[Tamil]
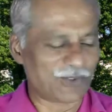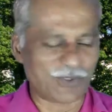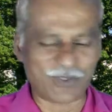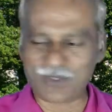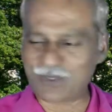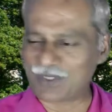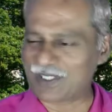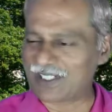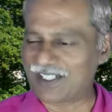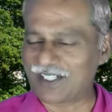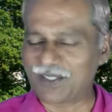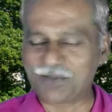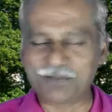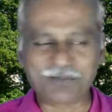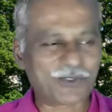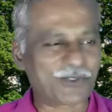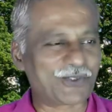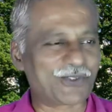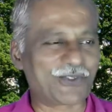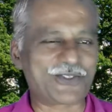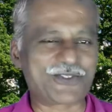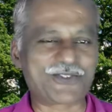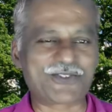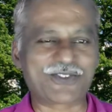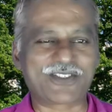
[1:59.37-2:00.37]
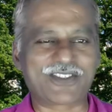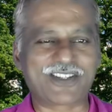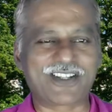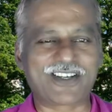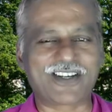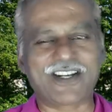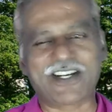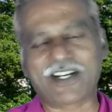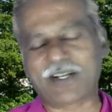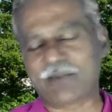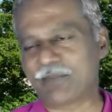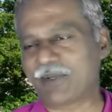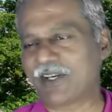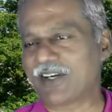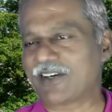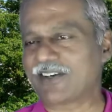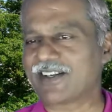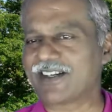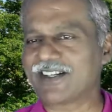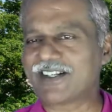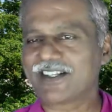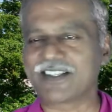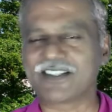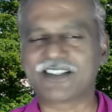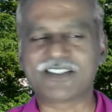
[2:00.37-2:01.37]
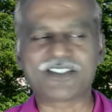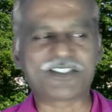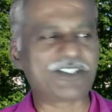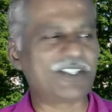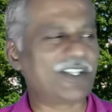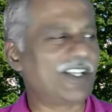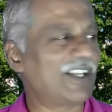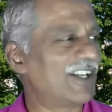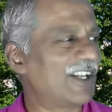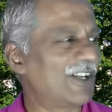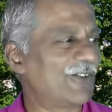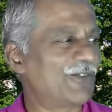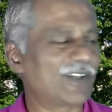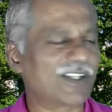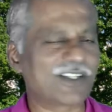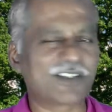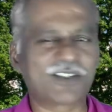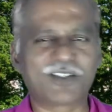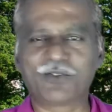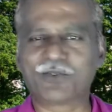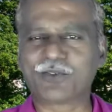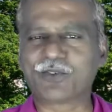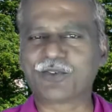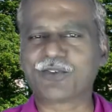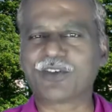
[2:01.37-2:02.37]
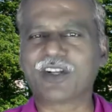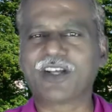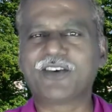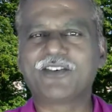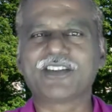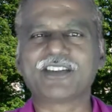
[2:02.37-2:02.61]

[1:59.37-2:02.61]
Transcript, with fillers: கோலங்கள்லாம் போட்டு வச்சு வச்சுருந்தாங்க இடமே அழகாக இருந்துச்சு எல்லா பிள்ளைங்களும் ஒன்று ஒன்றா